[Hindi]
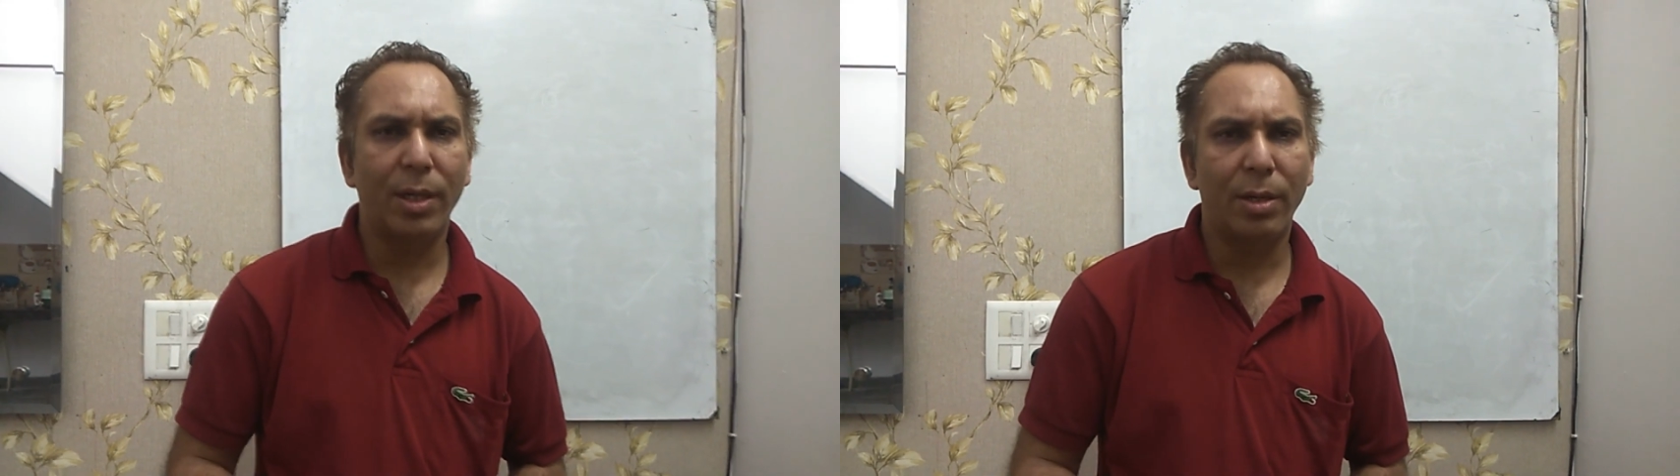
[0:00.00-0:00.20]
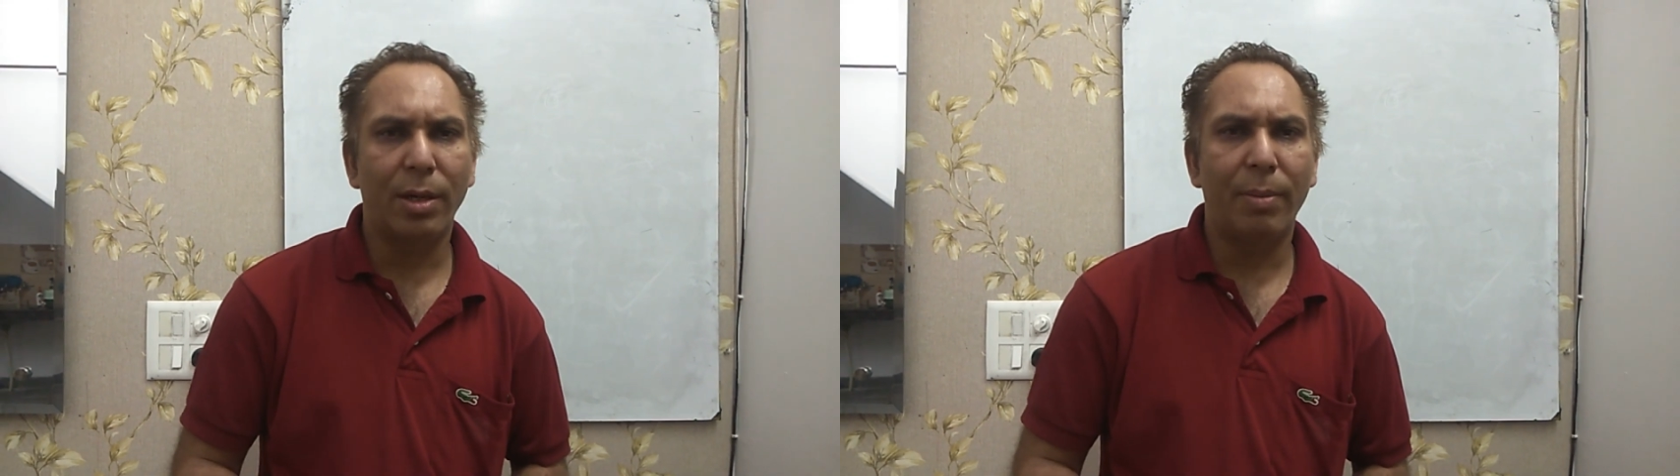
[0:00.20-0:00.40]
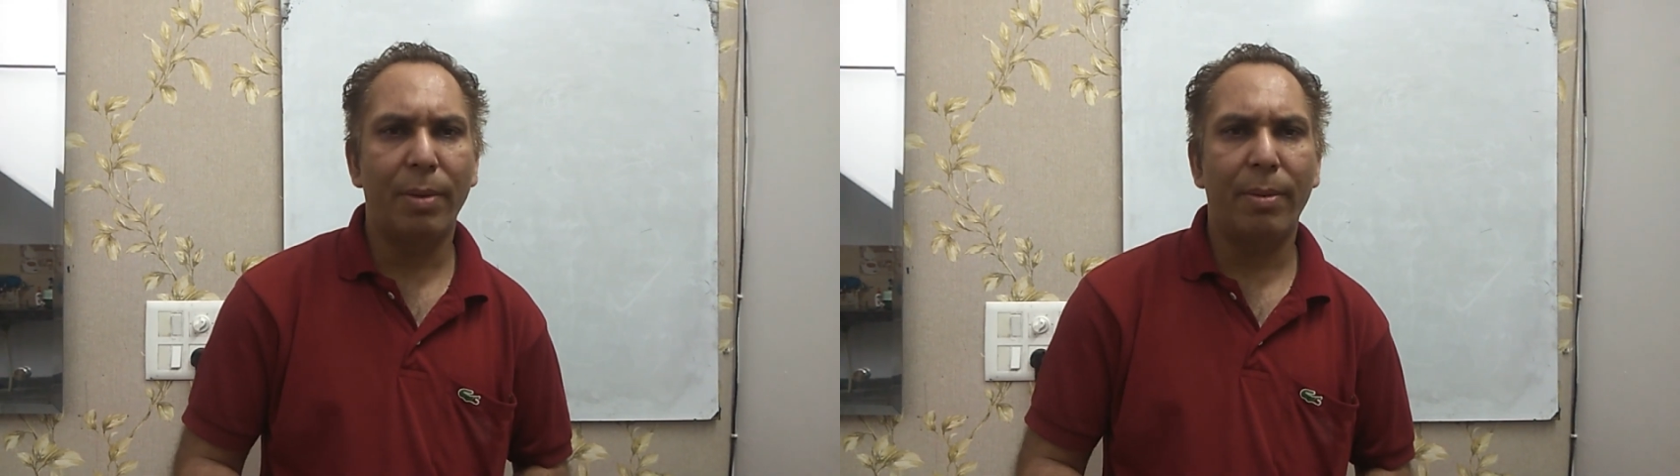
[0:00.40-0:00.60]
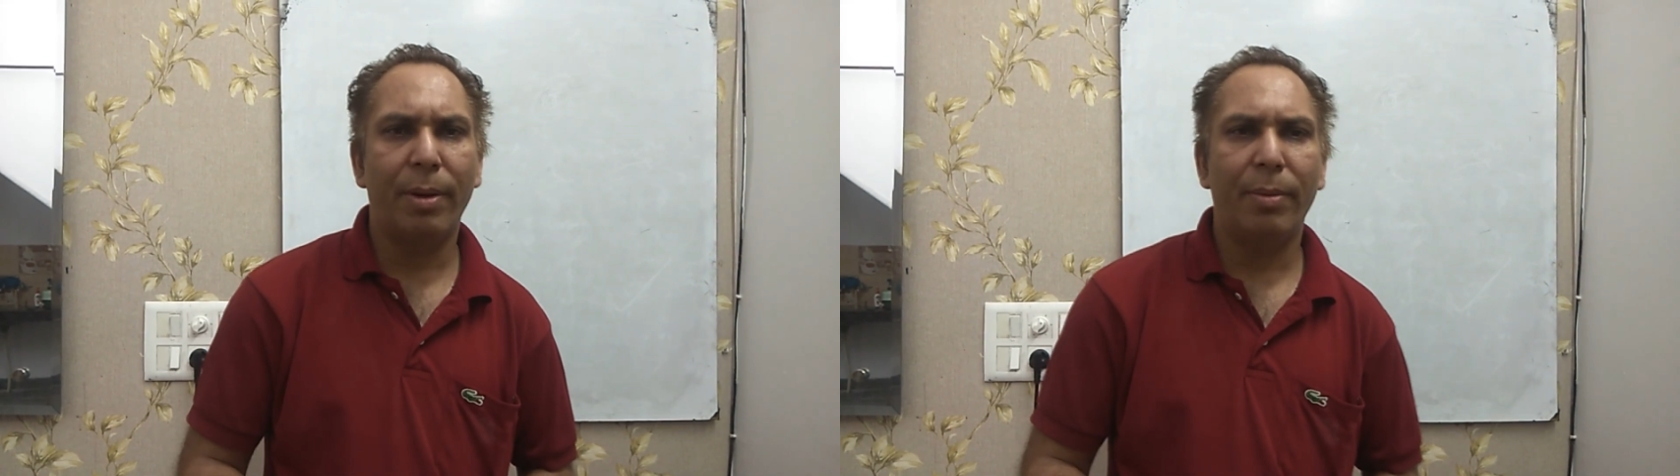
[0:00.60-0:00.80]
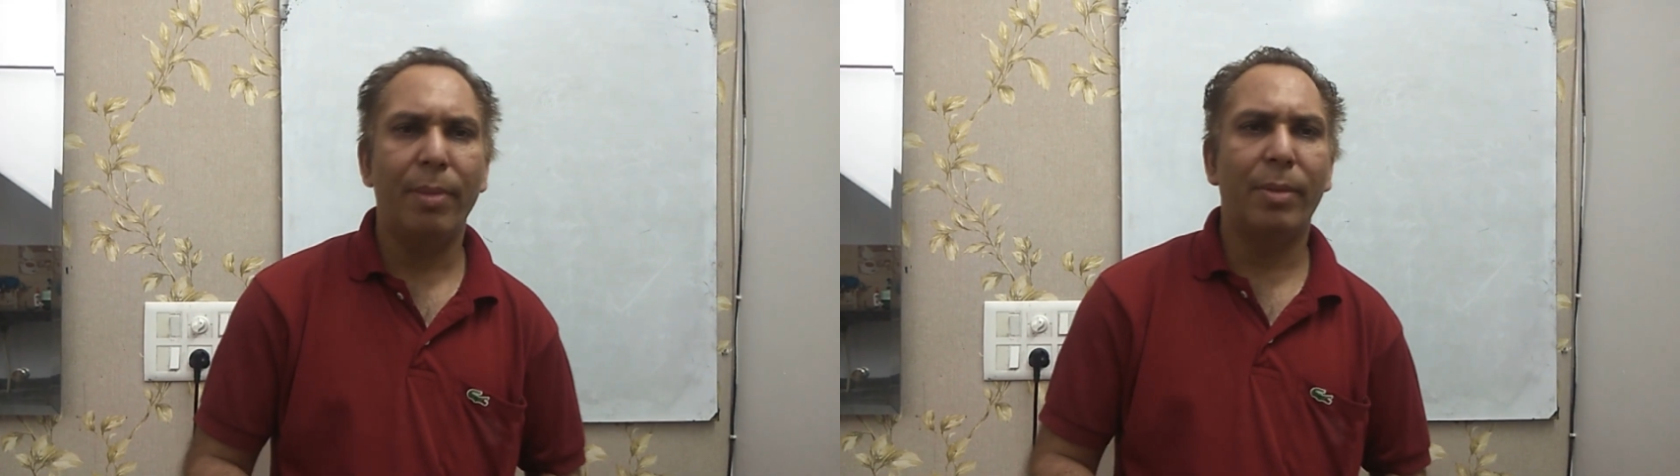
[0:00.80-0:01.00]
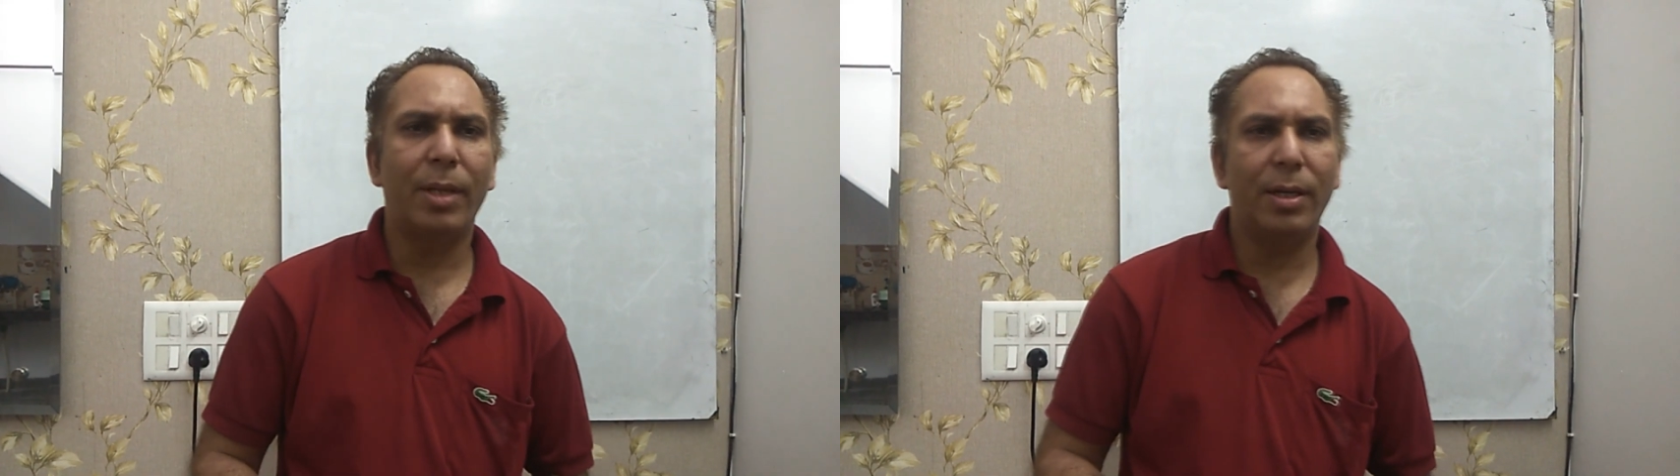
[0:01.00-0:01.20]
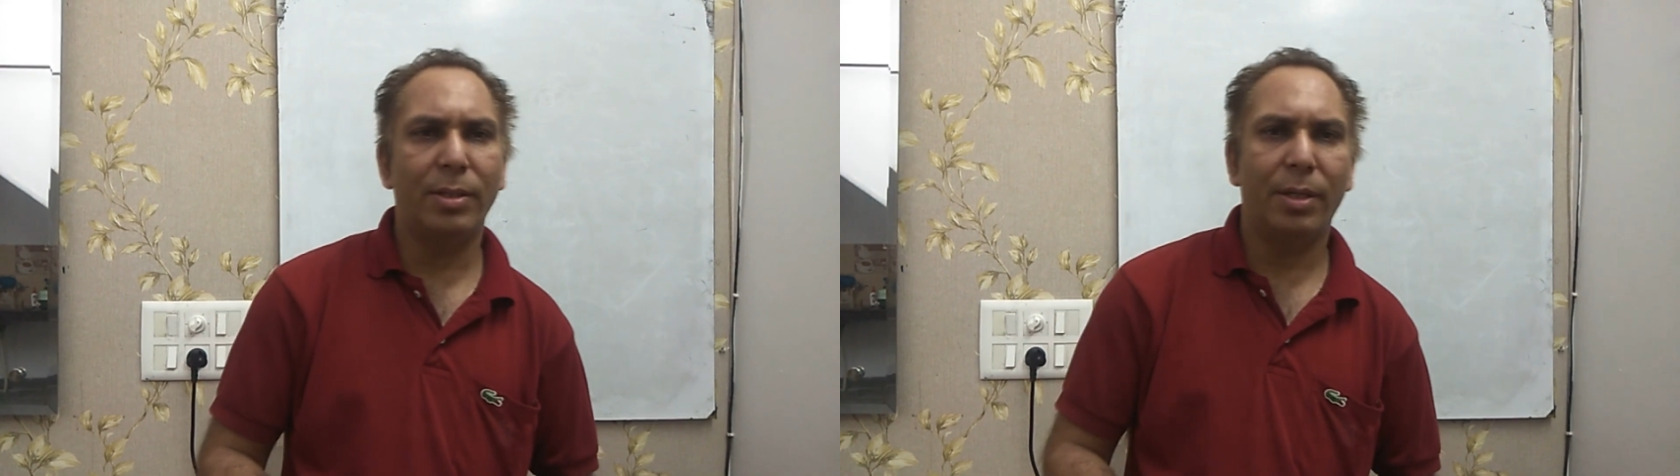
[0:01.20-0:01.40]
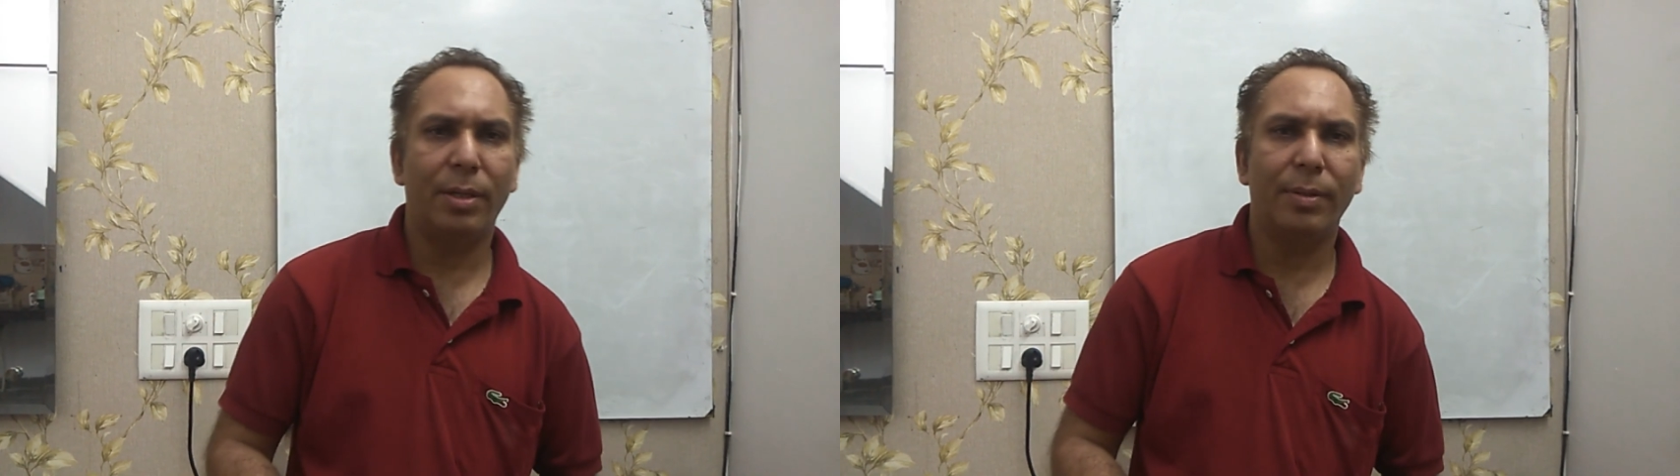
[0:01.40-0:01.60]
साइटर टाइम के बारे में
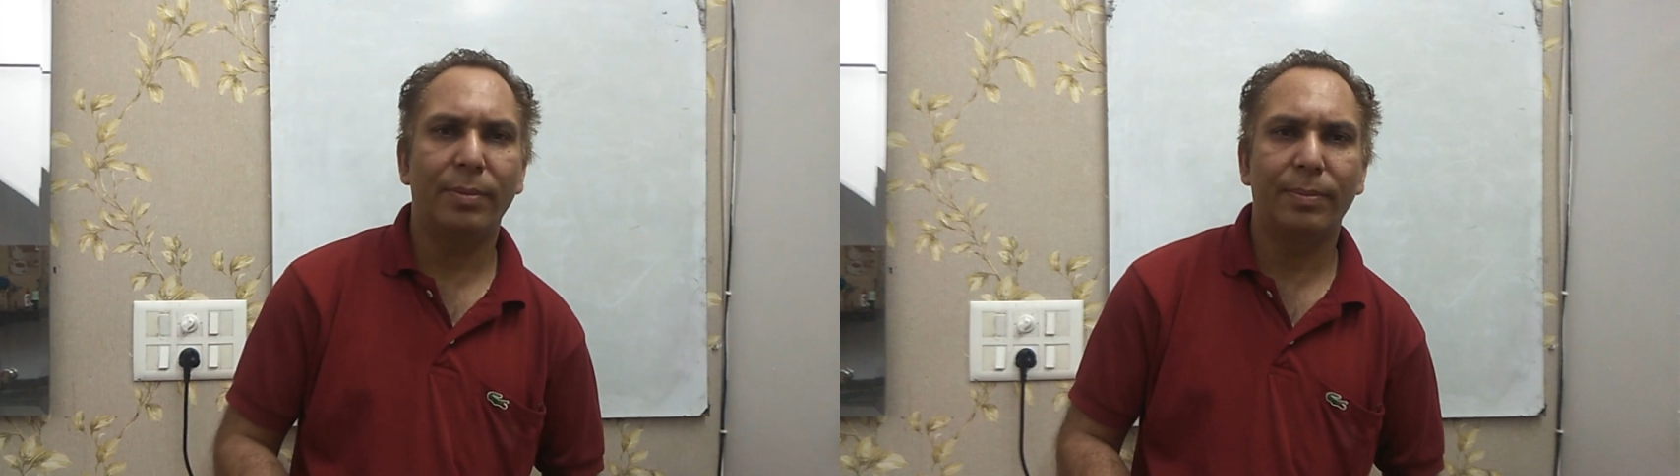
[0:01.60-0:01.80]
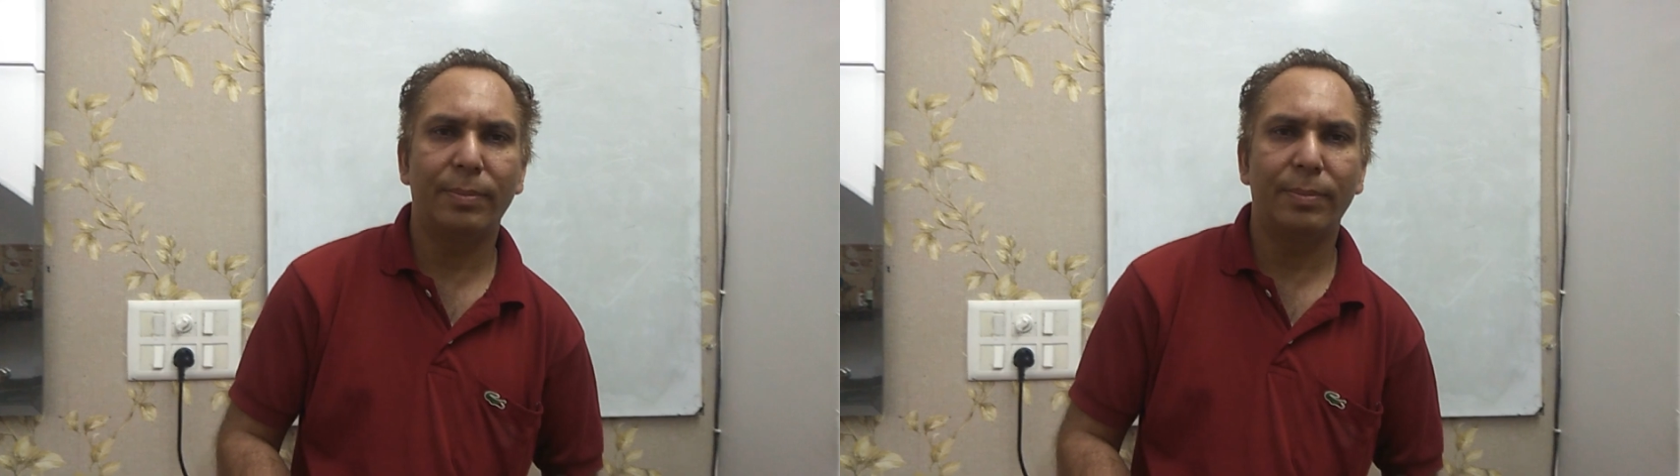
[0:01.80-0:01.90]
बताया जाएगा